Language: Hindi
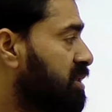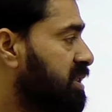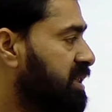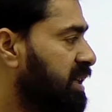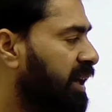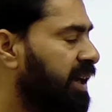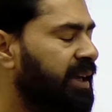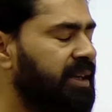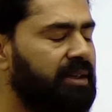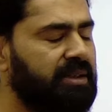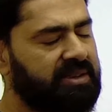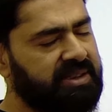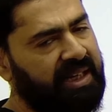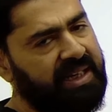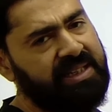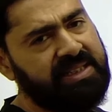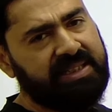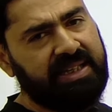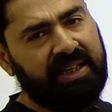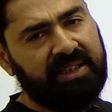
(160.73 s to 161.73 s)
तो
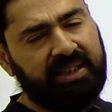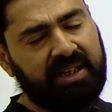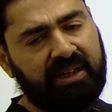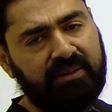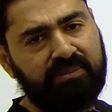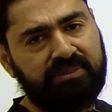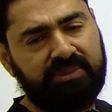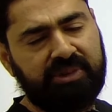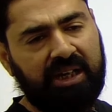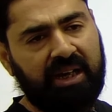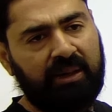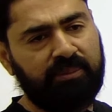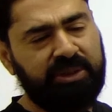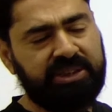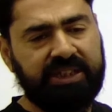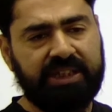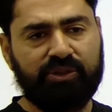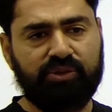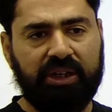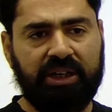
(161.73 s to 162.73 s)
साइंस के अंदर हम
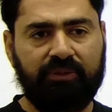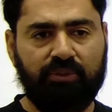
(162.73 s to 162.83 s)
अभी तक